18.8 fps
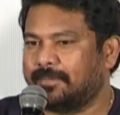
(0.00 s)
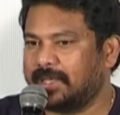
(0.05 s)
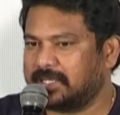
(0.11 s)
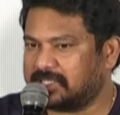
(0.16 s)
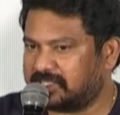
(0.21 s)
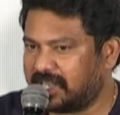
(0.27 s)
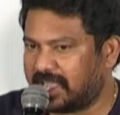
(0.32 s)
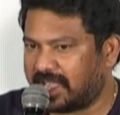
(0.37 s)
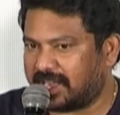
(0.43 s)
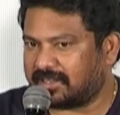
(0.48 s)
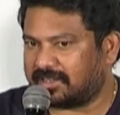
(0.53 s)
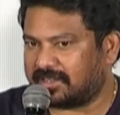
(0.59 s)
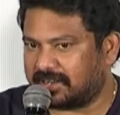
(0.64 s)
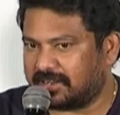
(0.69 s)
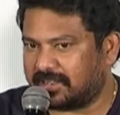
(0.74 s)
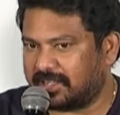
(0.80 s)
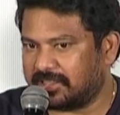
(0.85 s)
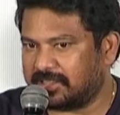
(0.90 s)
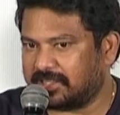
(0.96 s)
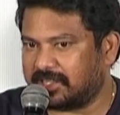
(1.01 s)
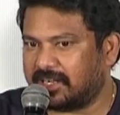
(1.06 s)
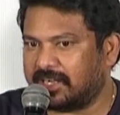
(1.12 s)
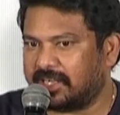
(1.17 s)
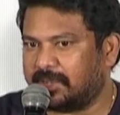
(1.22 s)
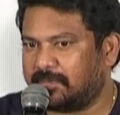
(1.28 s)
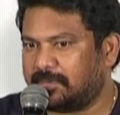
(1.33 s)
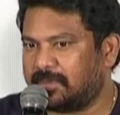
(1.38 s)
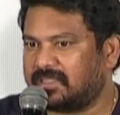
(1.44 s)
బెస్ట్ యాక్టర్
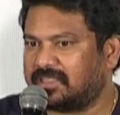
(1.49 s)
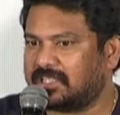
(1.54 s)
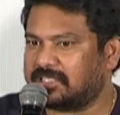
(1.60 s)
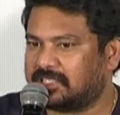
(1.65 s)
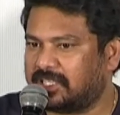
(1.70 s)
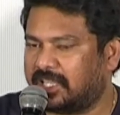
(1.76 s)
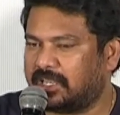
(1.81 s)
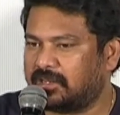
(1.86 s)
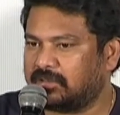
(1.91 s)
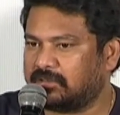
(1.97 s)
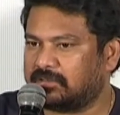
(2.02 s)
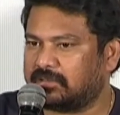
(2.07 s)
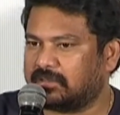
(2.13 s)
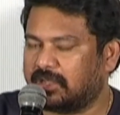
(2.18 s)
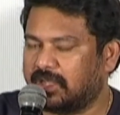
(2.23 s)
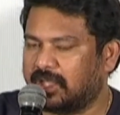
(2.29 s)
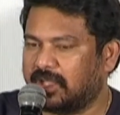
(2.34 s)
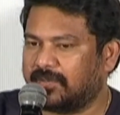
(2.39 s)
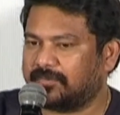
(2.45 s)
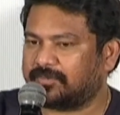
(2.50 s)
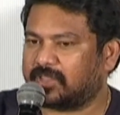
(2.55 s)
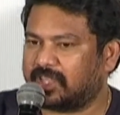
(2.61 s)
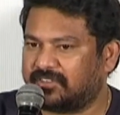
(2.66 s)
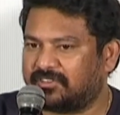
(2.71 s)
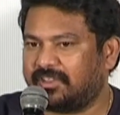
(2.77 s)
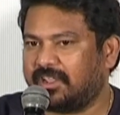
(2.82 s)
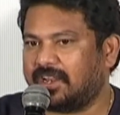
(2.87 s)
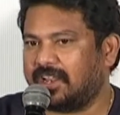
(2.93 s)
ఎందుకంటే ప్రతి సీను
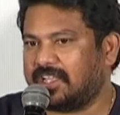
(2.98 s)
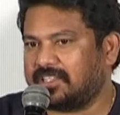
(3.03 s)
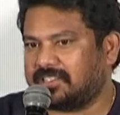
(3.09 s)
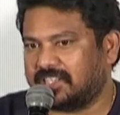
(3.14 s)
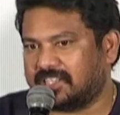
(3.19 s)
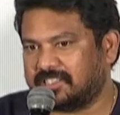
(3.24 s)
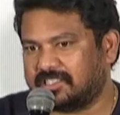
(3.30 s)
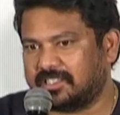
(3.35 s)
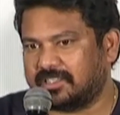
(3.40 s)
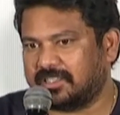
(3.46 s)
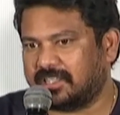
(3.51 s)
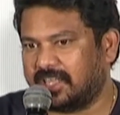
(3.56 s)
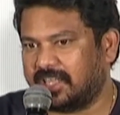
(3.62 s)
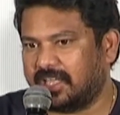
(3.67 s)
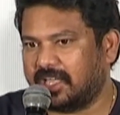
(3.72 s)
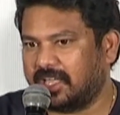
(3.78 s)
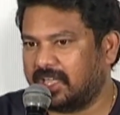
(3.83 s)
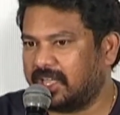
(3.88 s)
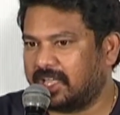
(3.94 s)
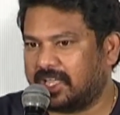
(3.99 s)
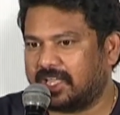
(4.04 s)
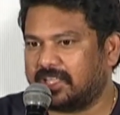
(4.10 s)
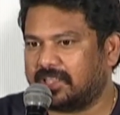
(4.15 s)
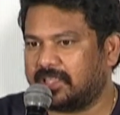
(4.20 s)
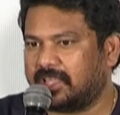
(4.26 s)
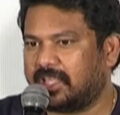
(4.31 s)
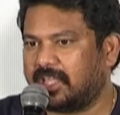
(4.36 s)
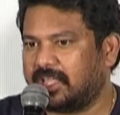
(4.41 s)
తను ఫీల్ అయి చేసిందే
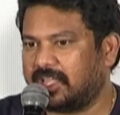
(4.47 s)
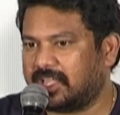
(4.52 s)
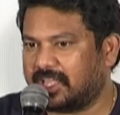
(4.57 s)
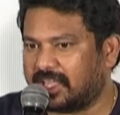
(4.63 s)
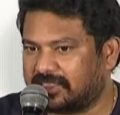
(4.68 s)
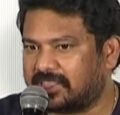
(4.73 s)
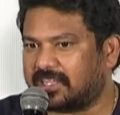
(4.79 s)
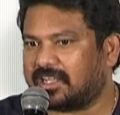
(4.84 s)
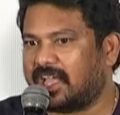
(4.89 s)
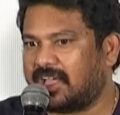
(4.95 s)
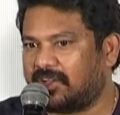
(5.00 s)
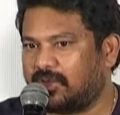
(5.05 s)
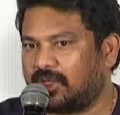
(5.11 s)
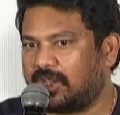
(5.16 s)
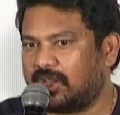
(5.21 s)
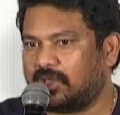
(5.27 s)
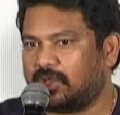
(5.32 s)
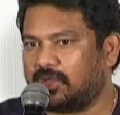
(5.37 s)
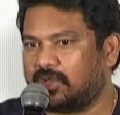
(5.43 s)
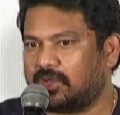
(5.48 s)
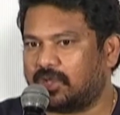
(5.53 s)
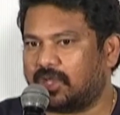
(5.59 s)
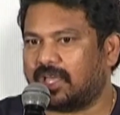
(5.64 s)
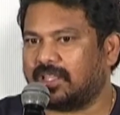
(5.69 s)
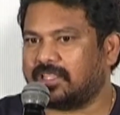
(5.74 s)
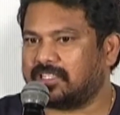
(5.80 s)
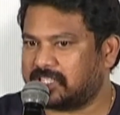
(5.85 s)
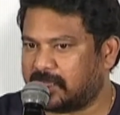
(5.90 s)
ఇది ఎంత కావాలో
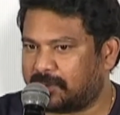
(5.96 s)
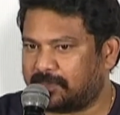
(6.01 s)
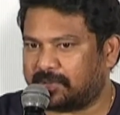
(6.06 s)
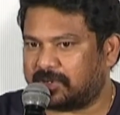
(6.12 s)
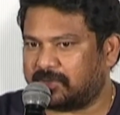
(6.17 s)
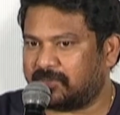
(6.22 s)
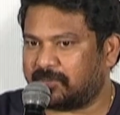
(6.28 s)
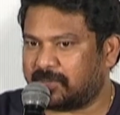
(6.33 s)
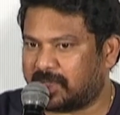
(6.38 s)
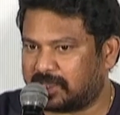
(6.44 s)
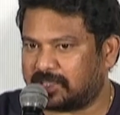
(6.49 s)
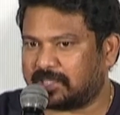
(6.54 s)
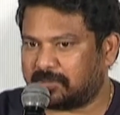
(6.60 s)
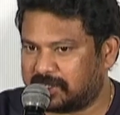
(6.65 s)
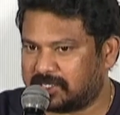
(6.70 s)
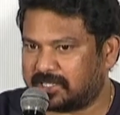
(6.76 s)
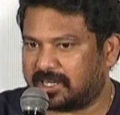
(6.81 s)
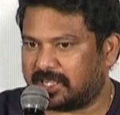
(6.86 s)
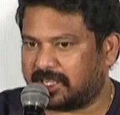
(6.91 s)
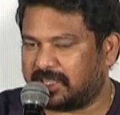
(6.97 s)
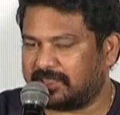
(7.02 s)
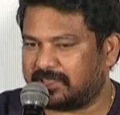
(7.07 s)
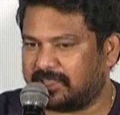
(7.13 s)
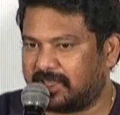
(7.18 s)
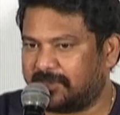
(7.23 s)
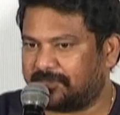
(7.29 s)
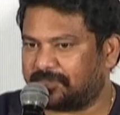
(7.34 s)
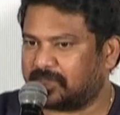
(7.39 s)
అని చెప్పడం మాత్రమే
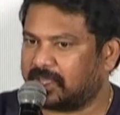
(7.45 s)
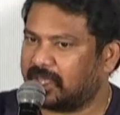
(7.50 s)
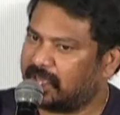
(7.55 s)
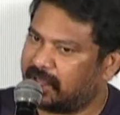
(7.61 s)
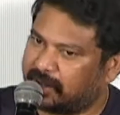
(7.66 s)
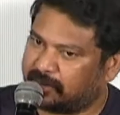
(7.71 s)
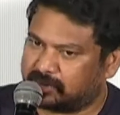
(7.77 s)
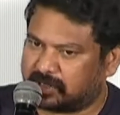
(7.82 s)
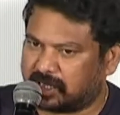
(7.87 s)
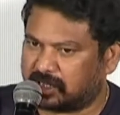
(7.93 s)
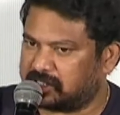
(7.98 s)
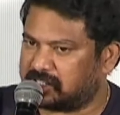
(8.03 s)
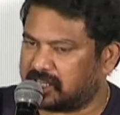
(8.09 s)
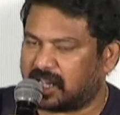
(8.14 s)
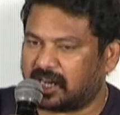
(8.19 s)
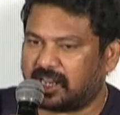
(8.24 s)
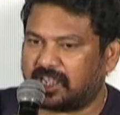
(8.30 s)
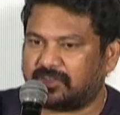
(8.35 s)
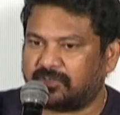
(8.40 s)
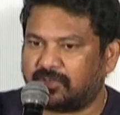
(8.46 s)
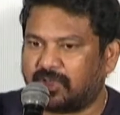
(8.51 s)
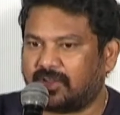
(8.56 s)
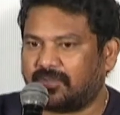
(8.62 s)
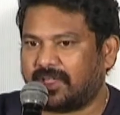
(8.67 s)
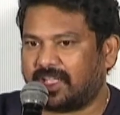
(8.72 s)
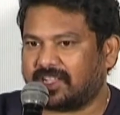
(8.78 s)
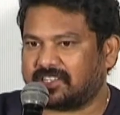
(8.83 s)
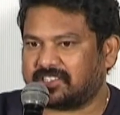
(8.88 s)
జరిగింది తను చాలా
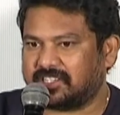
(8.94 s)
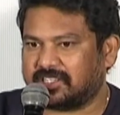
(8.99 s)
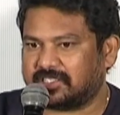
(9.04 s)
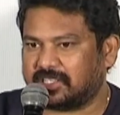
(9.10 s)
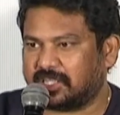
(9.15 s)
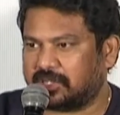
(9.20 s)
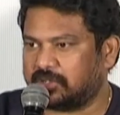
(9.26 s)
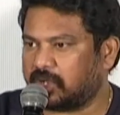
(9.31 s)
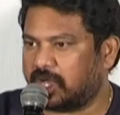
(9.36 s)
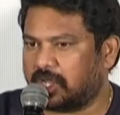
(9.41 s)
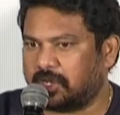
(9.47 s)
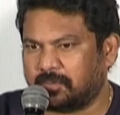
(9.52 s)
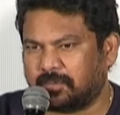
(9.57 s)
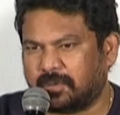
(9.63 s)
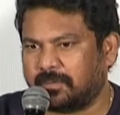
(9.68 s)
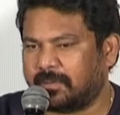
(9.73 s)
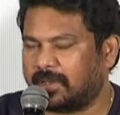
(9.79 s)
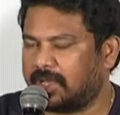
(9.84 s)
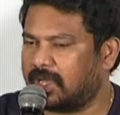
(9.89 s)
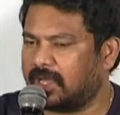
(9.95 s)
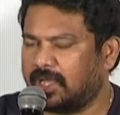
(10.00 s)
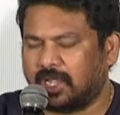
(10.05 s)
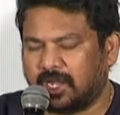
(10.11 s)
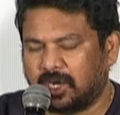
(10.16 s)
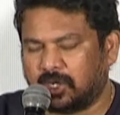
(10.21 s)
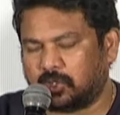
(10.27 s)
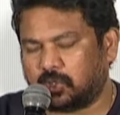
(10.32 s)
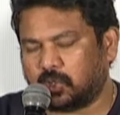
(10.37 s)
ఇన్వాల్వ్ యాక్ట్ చేశారు అనుపమ
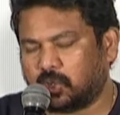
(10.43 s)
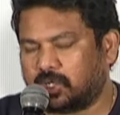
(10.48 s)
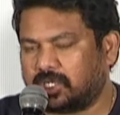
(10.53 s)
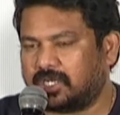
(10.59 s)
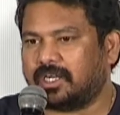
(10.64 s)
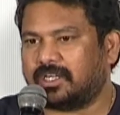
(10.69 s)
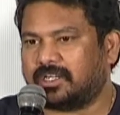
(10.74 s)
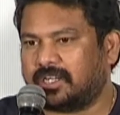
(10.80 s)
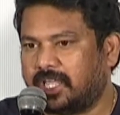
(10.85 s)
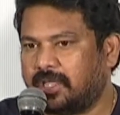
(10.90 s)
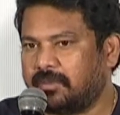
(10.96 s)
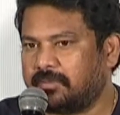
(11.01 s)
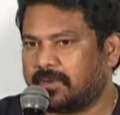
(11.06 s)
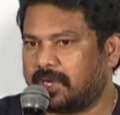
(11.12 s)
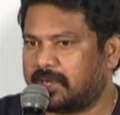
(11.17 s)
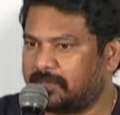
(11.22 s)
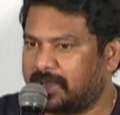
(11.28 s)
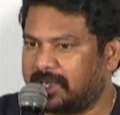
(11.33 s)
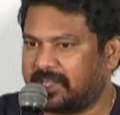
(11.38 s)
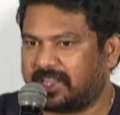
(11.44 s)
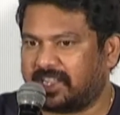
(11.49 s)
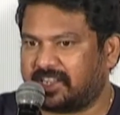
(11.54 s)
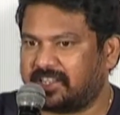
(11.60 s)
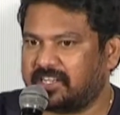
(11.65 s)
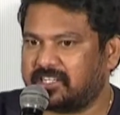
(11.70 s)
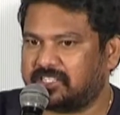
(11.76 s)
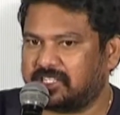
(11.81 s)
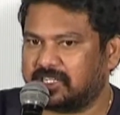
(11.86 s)
టోటల్ టీమ్ అండ్ మై
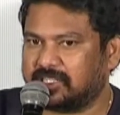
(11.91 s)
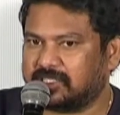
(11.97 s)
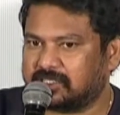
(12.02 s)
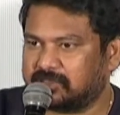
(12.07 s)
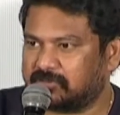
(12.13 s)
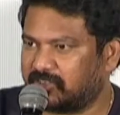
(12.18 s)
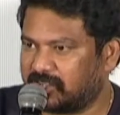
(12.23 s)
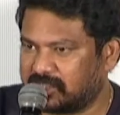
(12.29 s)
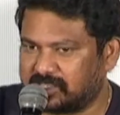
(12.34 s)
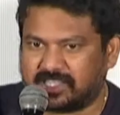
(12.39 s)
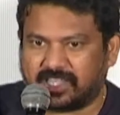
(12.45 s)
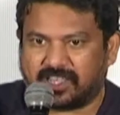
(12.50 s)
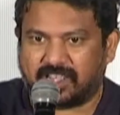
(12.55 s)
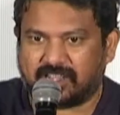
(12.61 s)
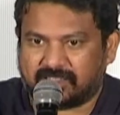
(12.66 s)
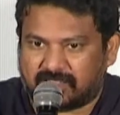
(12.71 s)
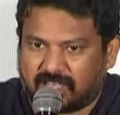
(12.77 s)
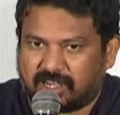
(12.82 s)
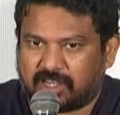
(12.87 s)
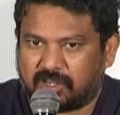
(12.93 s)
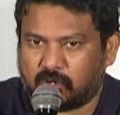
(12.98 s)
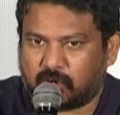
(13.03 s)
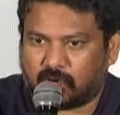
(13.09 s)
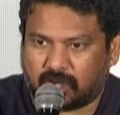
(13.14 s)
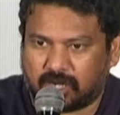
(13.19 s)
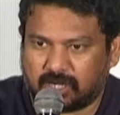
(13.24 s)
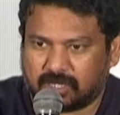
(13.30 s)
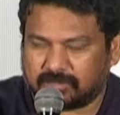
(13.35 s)
టెక్నీషియన్స్ వన్స్ అగైన్ థ్యాంక్ యూ
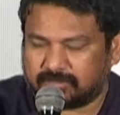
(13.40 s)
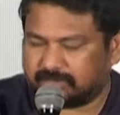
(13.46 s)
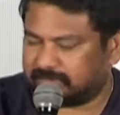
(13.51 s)
ఆల్